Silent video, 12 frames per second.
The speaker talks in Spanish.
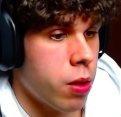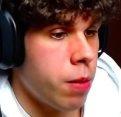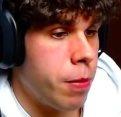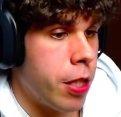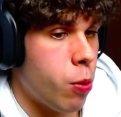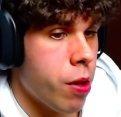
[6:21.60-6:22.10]
que
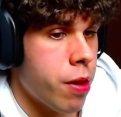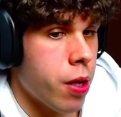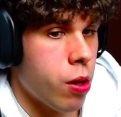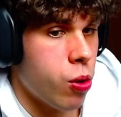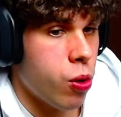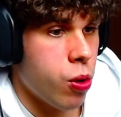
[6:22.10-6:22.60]
me llevo a
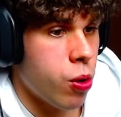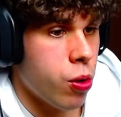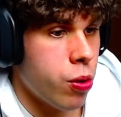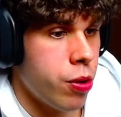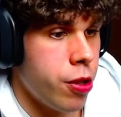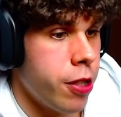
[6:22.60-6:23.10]

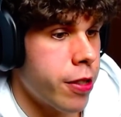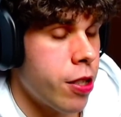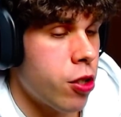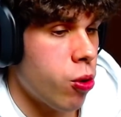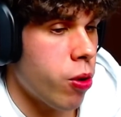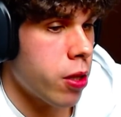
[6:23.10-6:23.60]
hacerlo ni
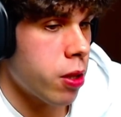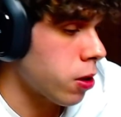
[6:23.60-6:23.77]
seis horas.